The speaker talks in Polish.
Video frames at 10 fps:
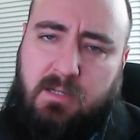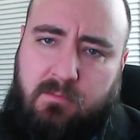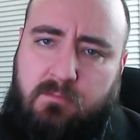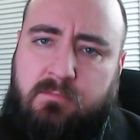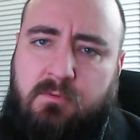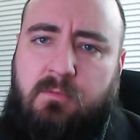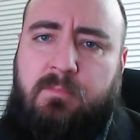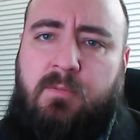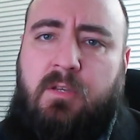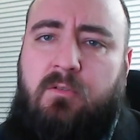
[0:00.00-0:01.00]
a to
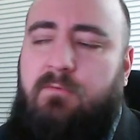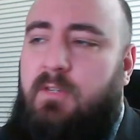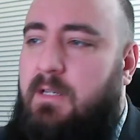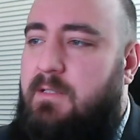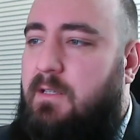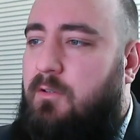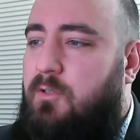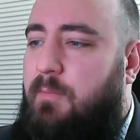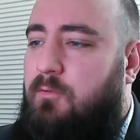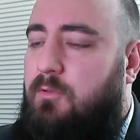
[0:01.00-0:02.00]
poniekąd wynika z tego,
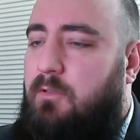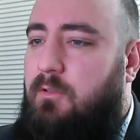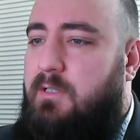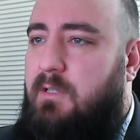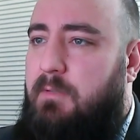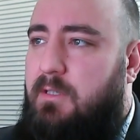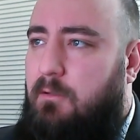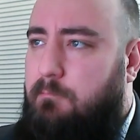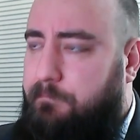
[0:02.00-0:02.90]
co pan tutaj do nas napisał,